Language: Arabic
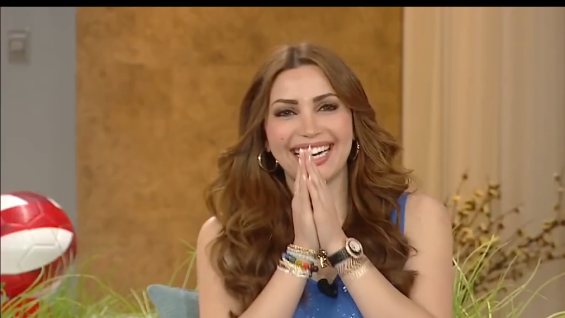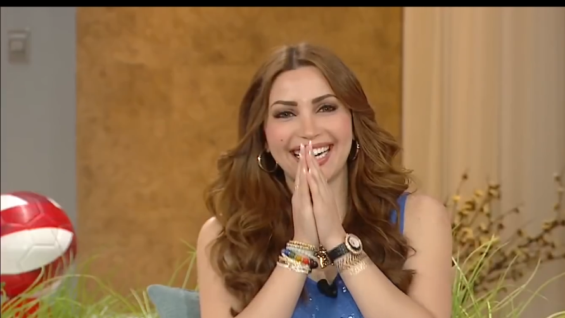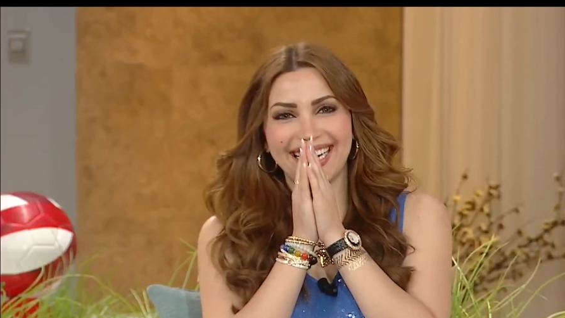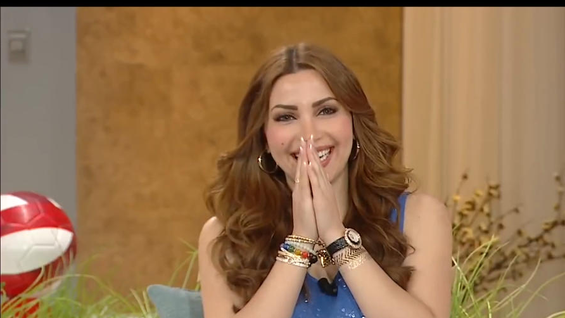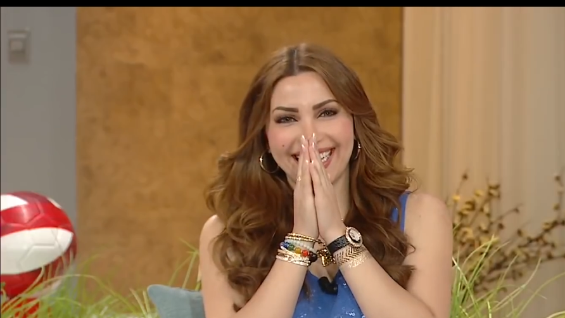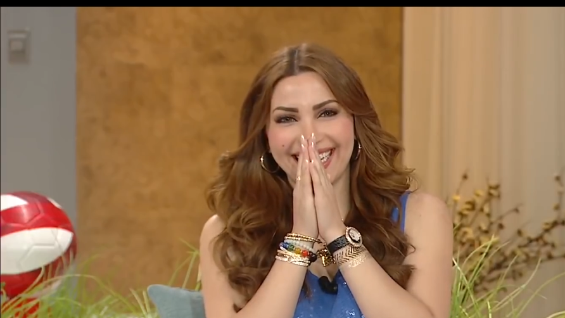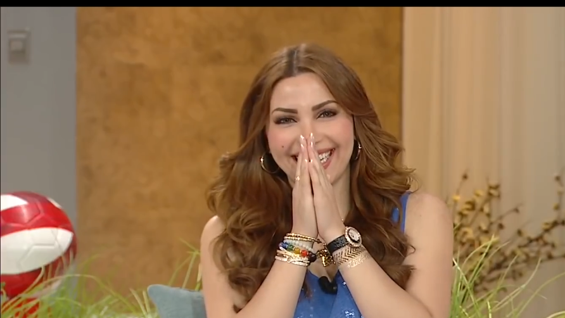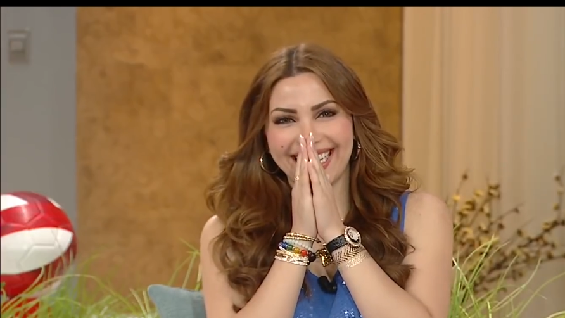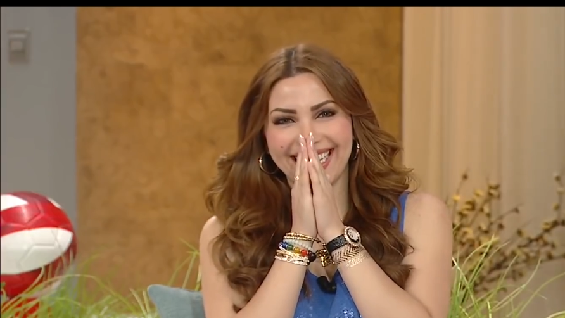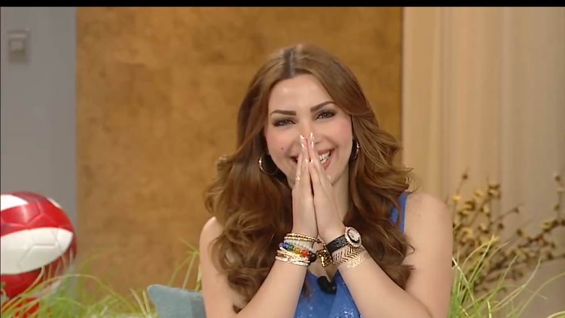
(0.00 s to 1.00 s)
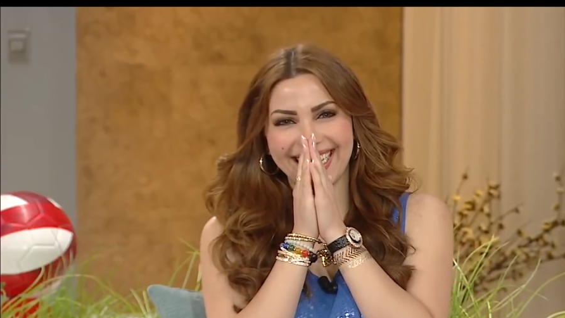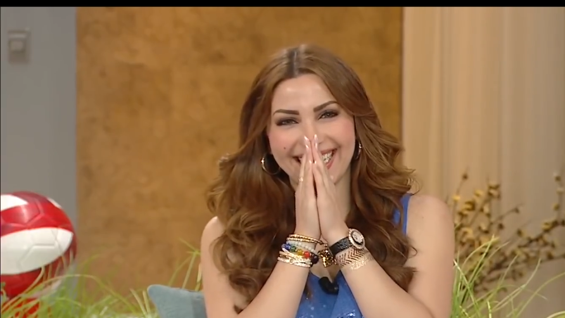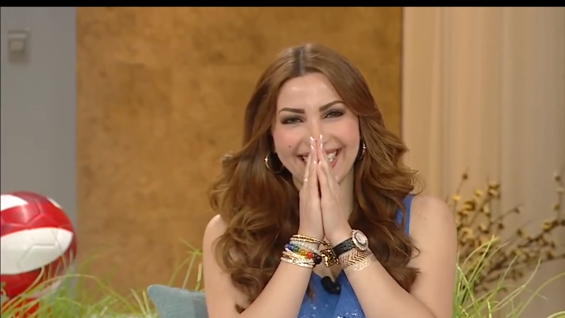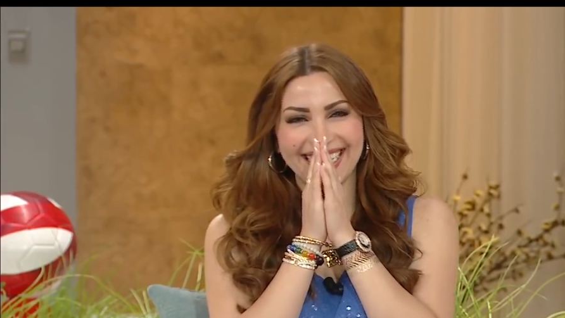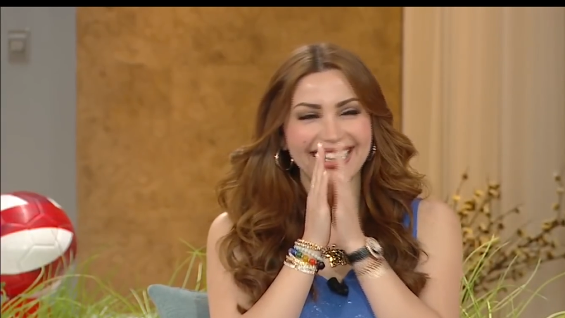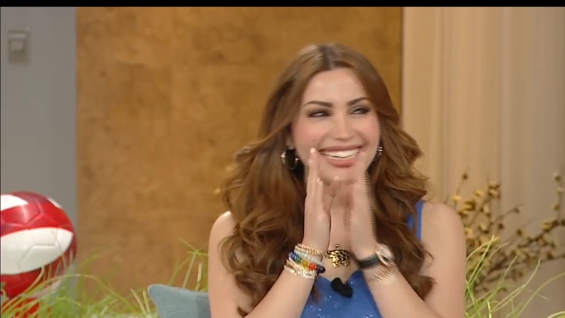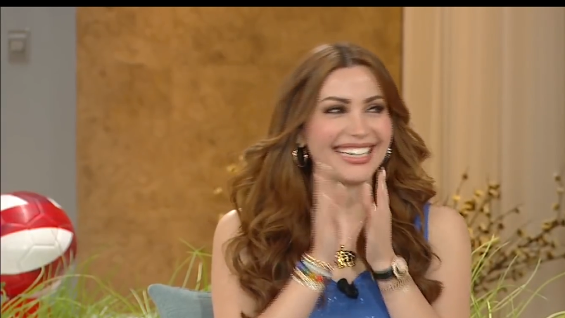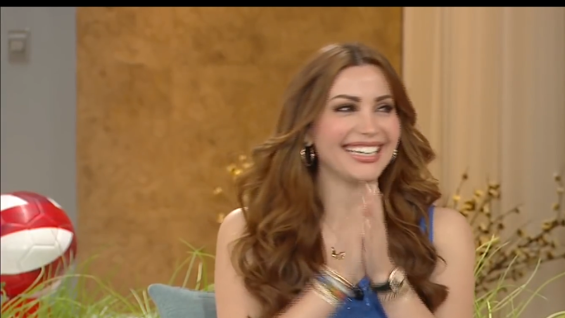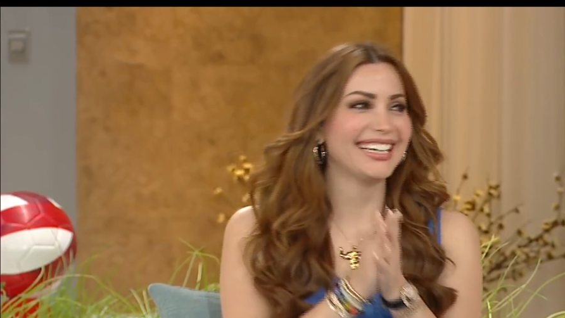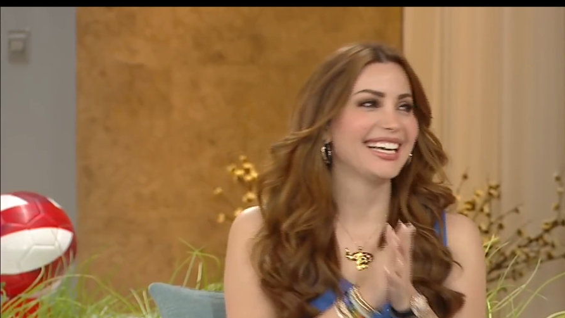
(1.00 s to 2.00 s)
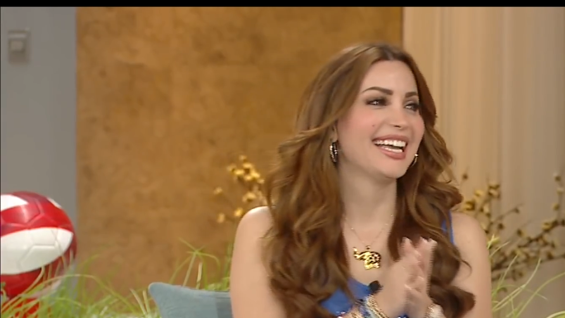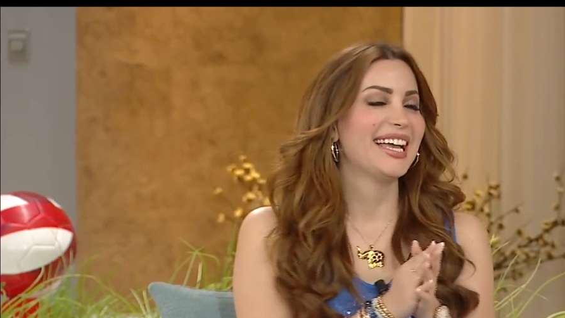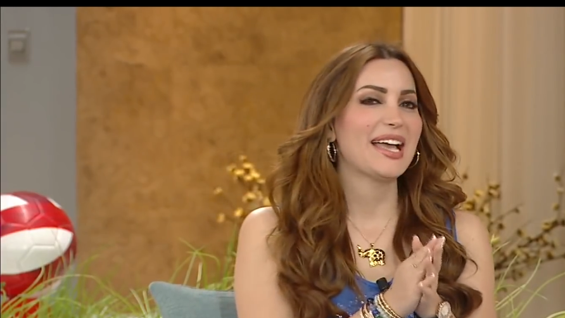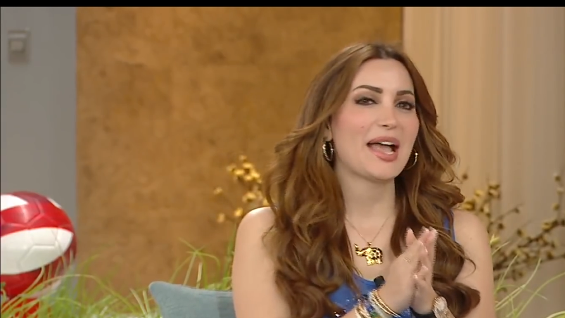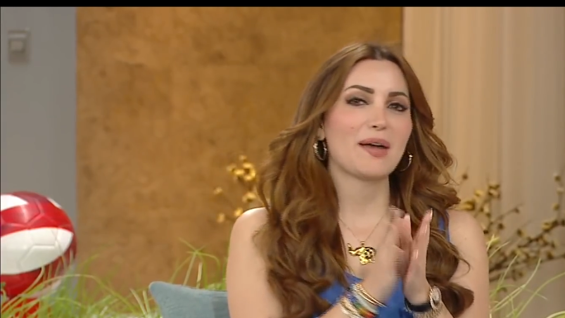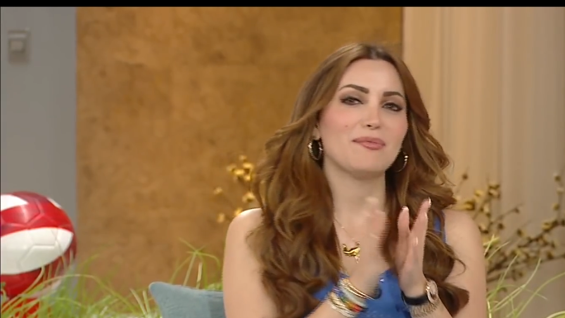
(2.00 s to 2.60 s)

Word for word: والله يمكن بعدها قلتي ولا ما قلتي؟